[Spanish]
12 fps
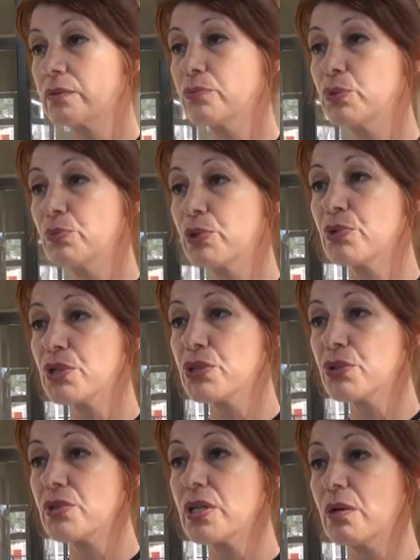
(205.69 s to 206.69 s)
muy
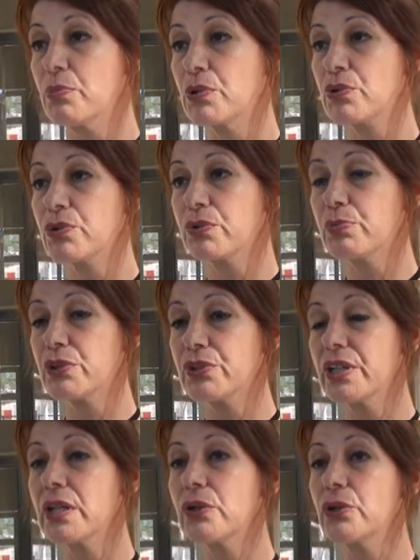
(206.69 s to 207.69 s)
provechosa, por,
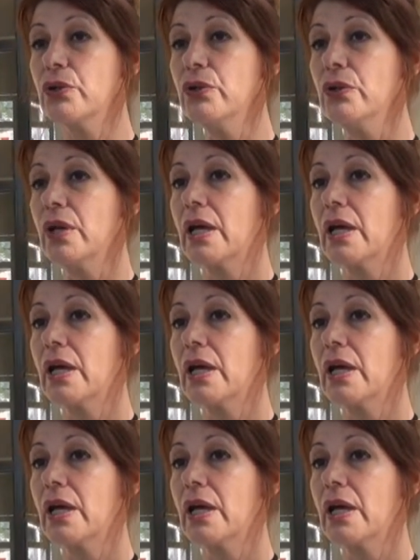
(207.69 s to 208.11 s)
cierto.